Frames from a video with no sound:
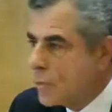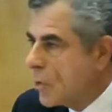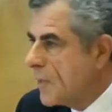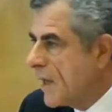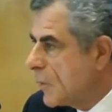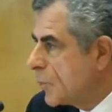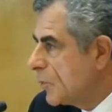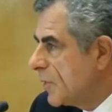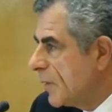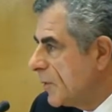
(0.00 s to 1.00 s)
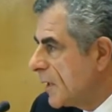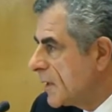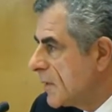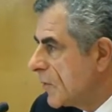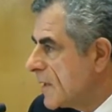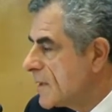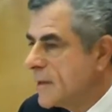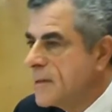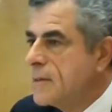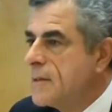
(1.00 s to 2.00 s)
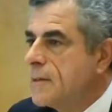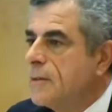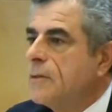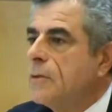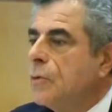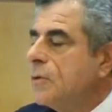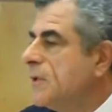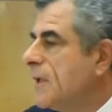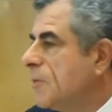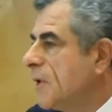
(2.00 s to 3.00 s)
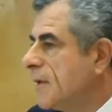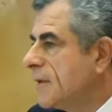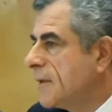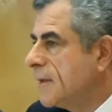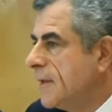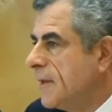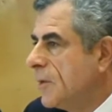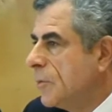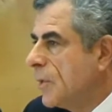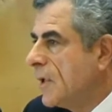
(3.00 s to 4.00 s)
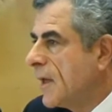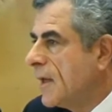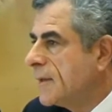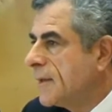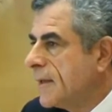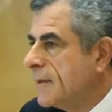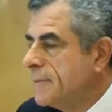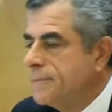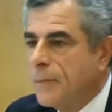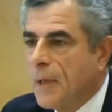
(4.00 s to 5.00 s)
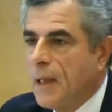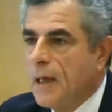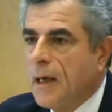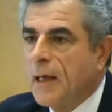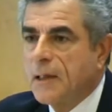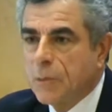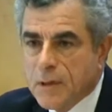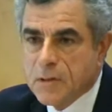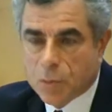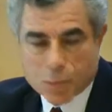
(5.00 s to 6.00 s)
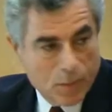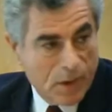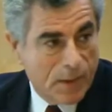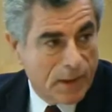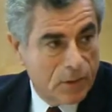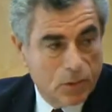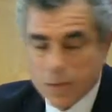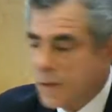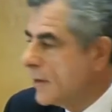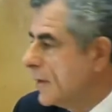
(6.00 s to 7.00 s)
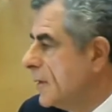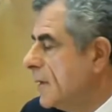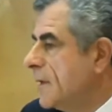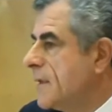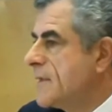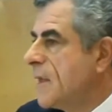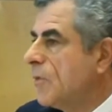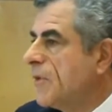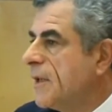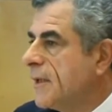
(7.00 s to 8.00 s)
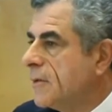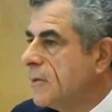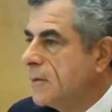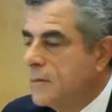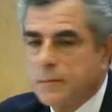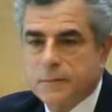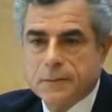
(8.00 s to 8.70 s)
sui normali problemi che devono essere gestiti quotidianamente per le realtà. Anche questo è un problema che noi stiamo vedendo,